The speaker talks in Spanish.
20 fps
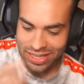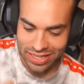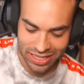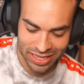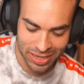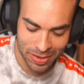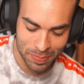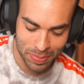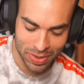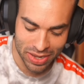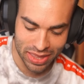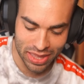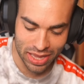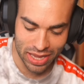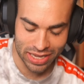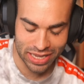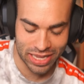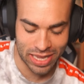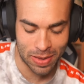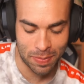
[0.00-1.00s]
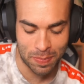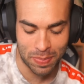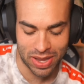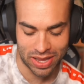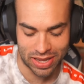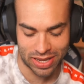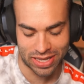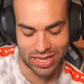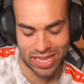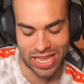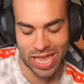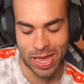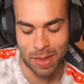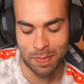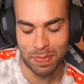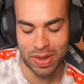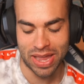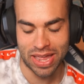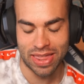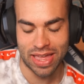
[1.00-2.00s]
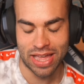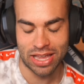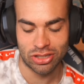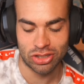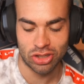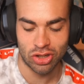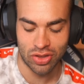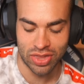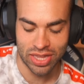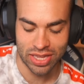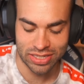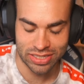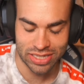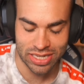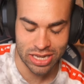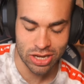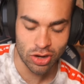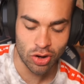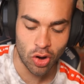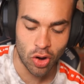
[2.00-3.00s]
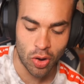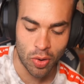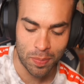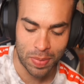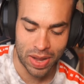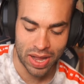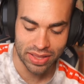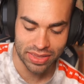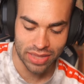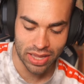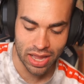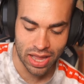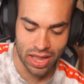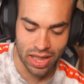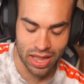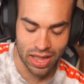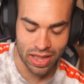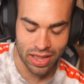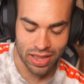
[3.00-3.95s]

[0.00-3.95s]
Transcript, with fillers: Qué, qué, qué pedazo de psicópata.